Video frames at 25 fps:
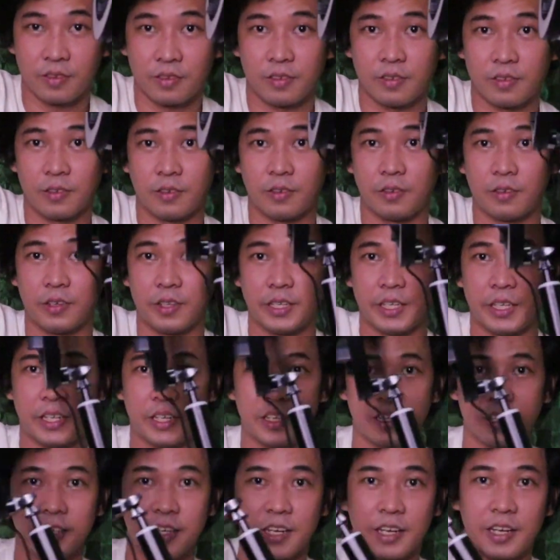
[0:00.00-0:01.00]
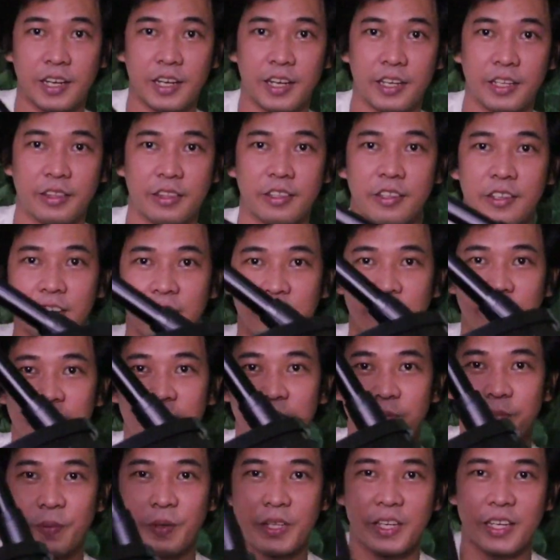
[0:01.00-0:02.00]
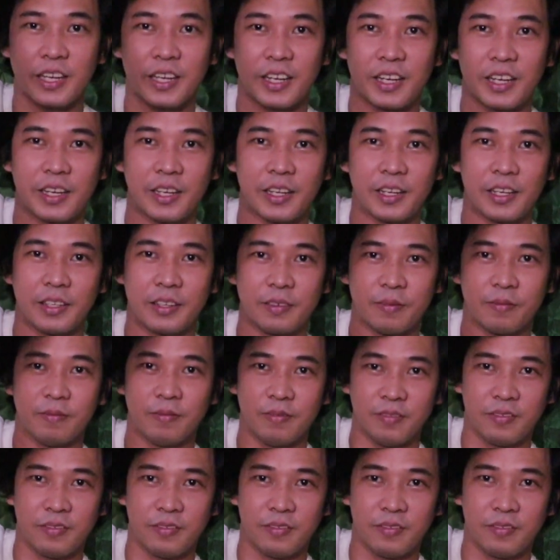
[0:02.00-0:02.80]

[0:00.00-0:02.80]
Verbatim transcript: So, ayan na siya. Ito na yung pinaka